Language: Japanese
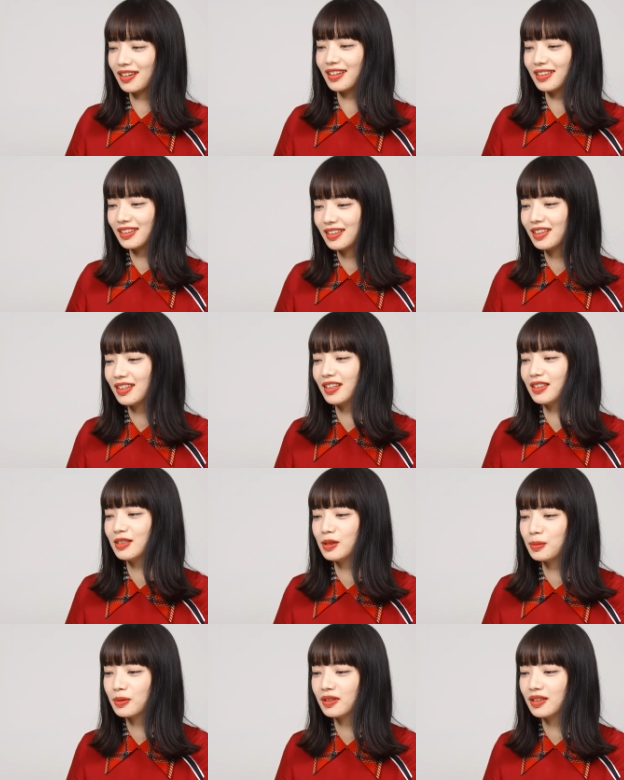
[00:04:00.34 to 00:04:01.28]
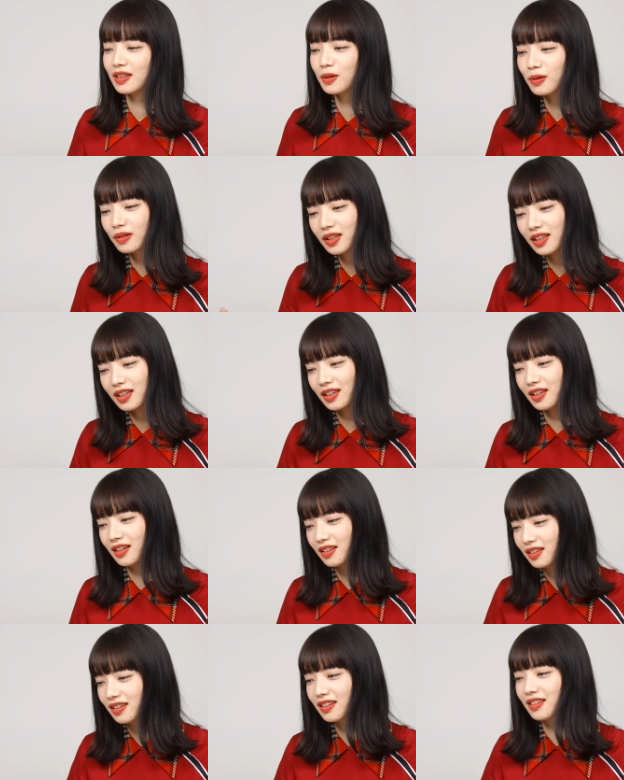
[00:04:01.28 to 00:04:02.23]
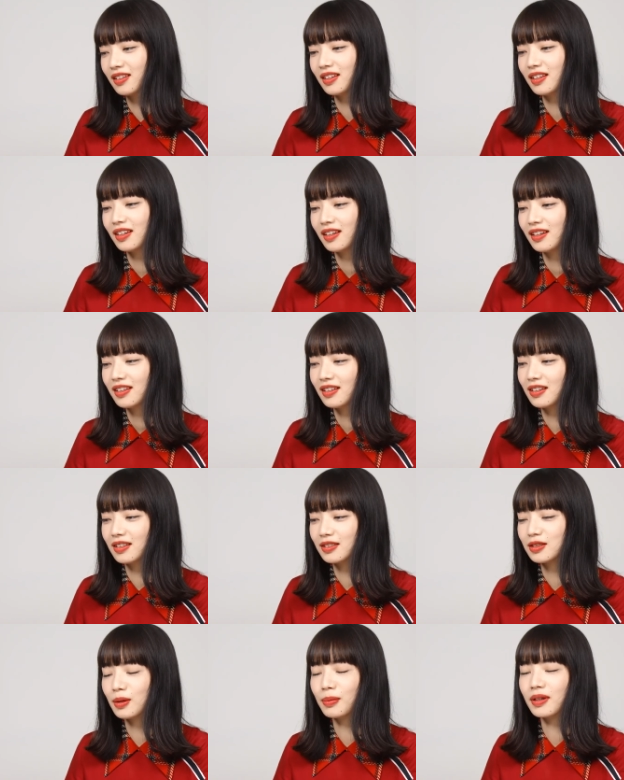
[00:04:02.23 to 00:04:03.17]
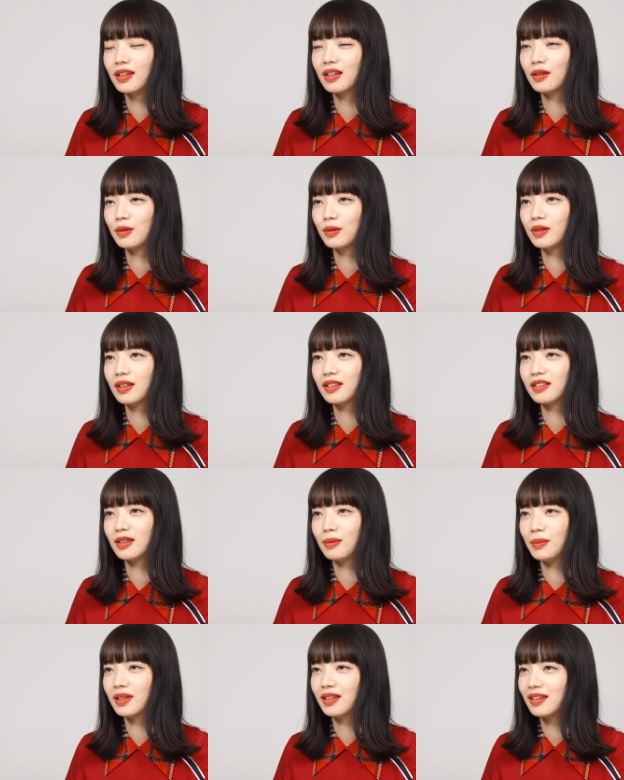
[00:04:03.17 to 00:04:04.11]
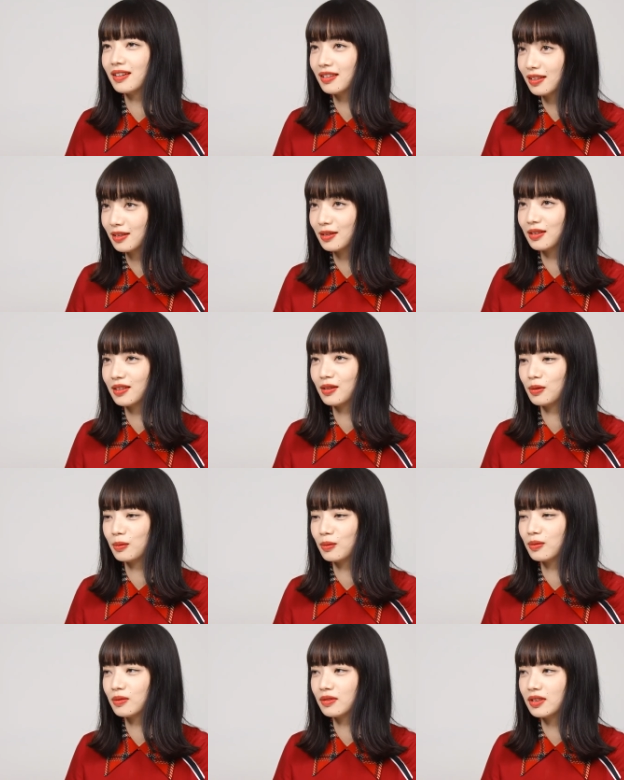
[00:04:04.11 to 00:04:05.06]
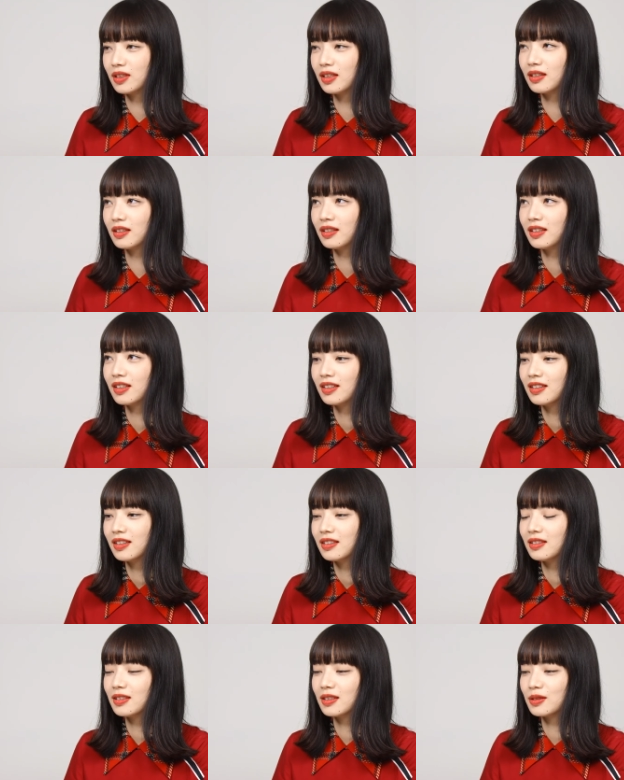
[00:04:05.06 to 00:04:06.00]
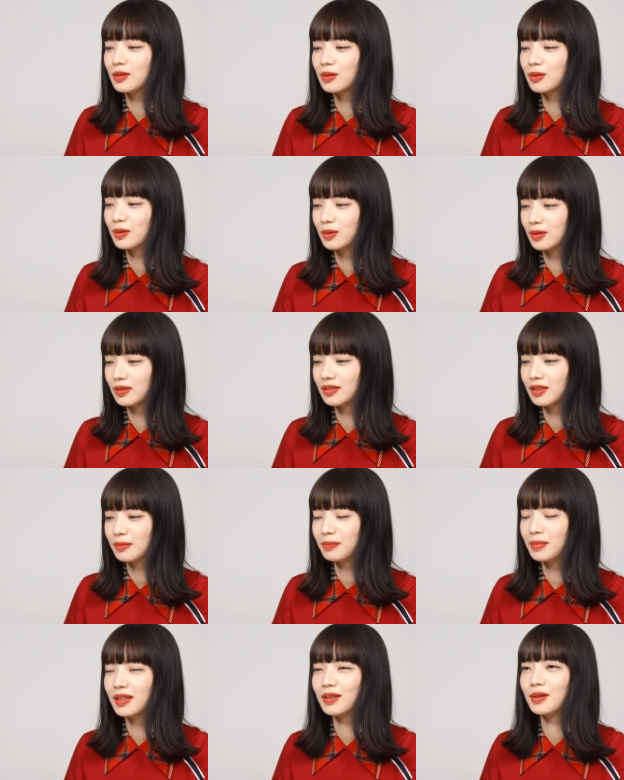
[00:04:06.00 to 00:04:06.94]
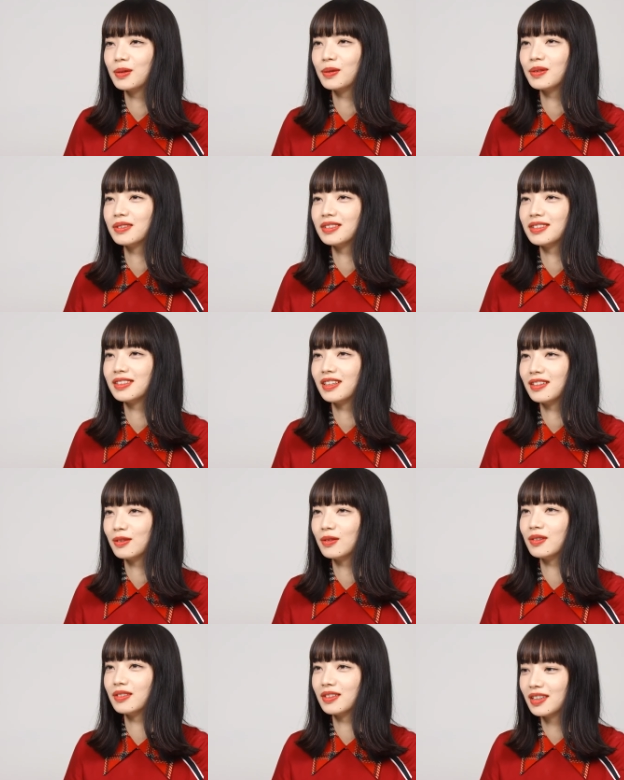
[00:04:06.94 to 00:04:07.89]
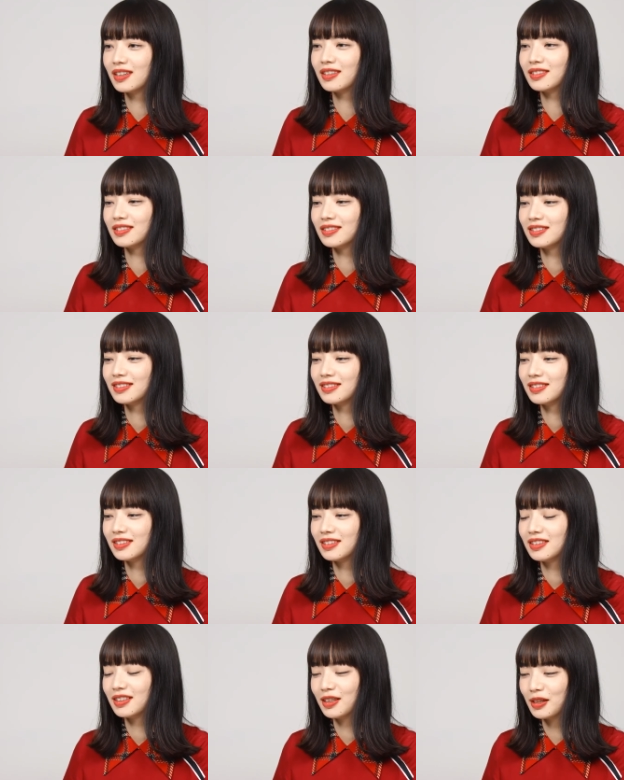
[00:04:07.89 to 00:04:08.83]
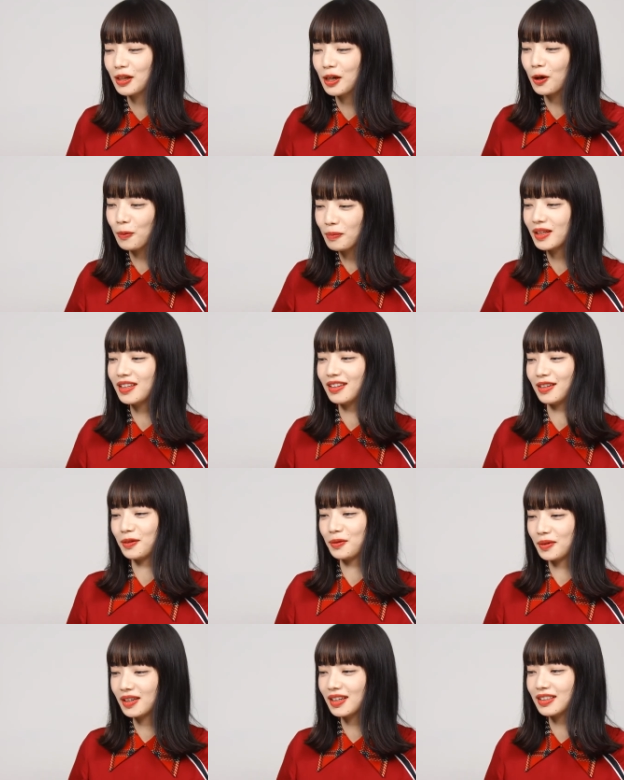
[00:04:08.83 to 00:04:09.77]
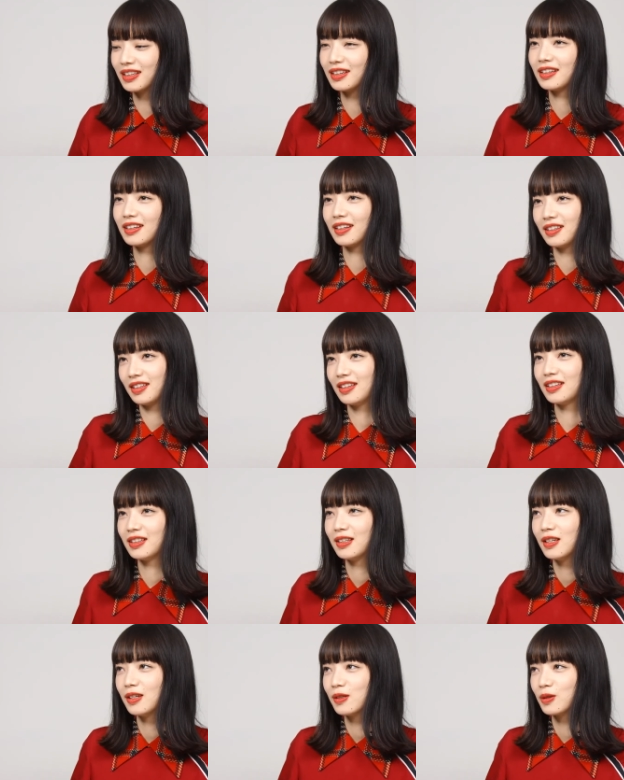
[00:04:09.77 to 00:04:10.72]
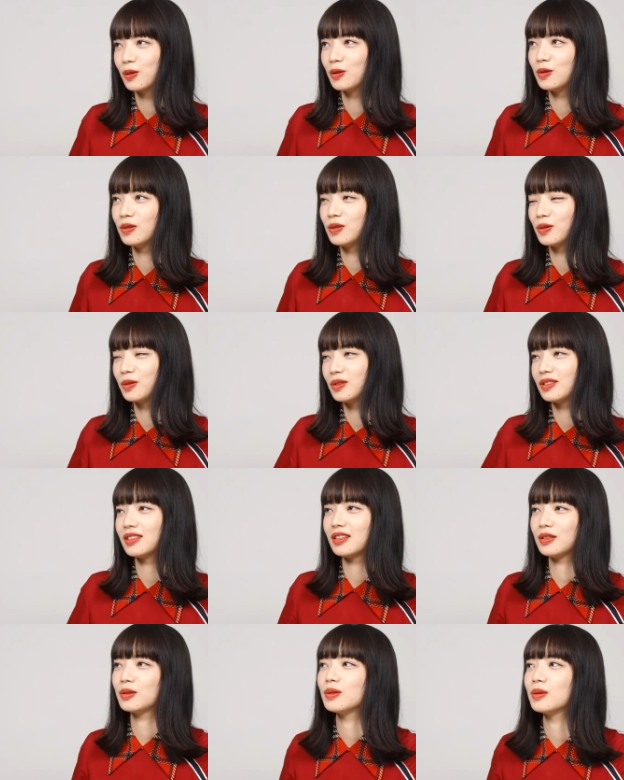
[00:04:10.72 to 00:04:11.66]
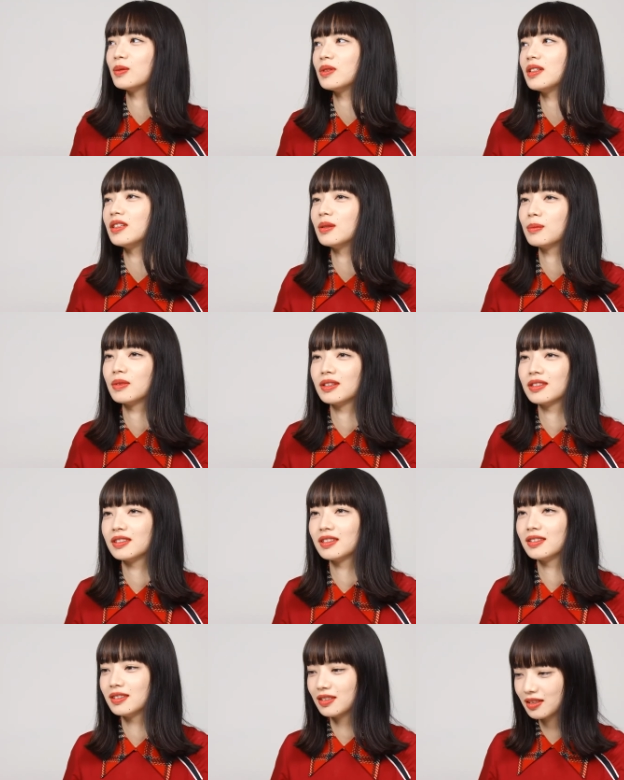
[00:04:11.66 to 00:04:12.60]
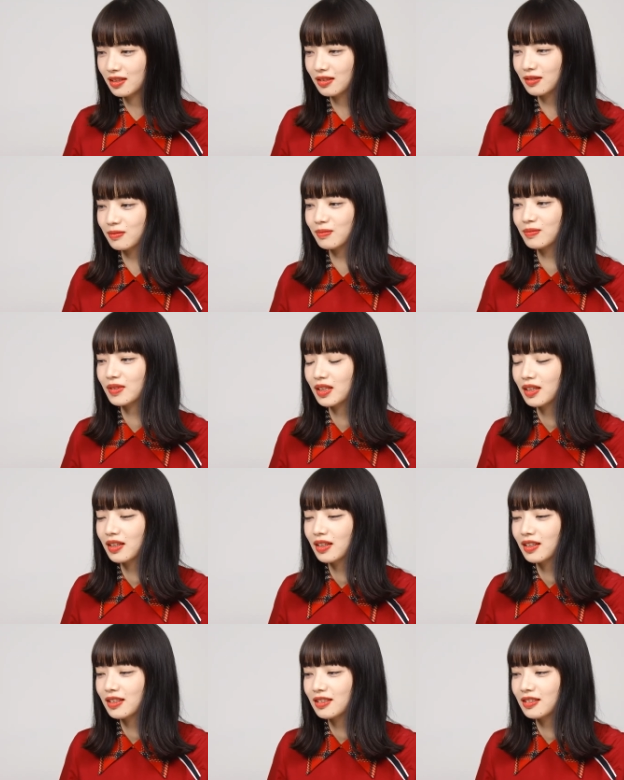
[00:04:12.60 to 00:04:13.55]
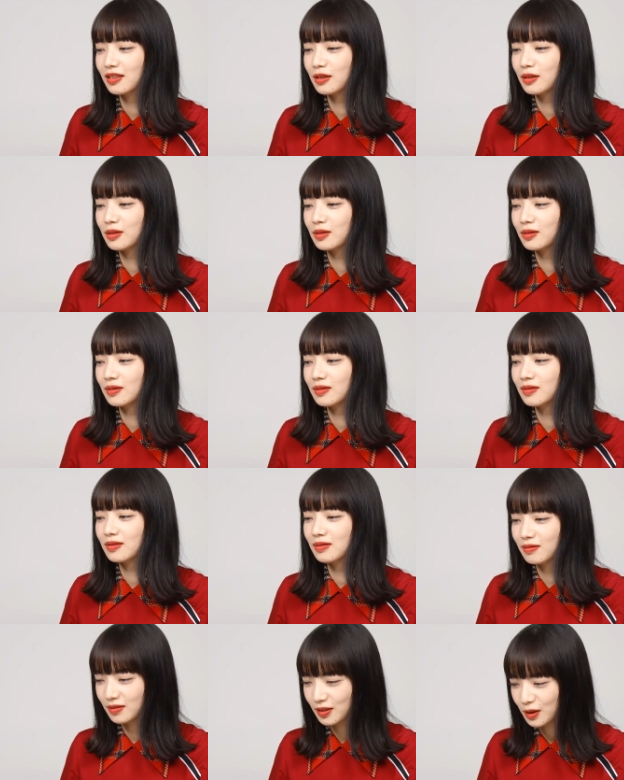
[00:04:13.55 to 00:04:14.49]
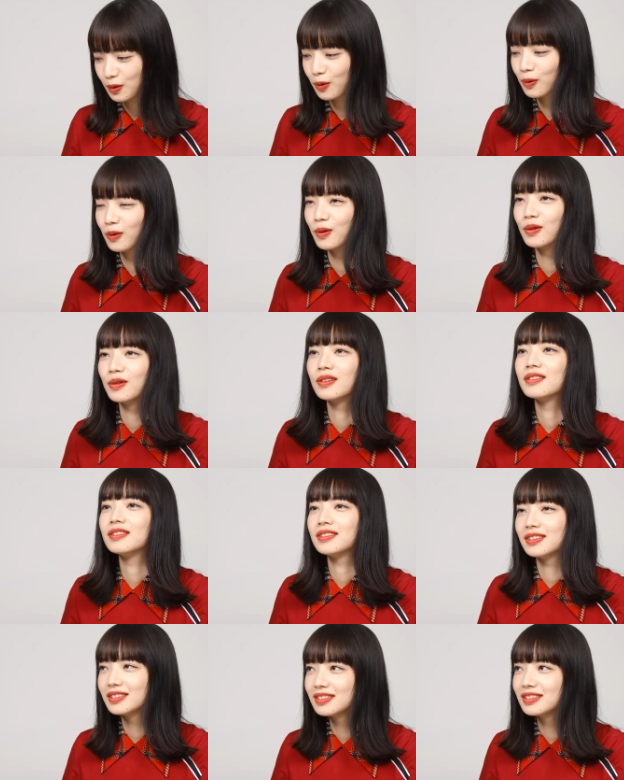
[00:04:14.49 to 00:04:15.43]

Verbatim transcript: 買って自分でこう綺麗になんかさばけるようになってみたいなって思うのでなんかちょっと勉強してというか何かを見てなのか誰かにそういう上手な人に教えてもらったりしてなんか今後の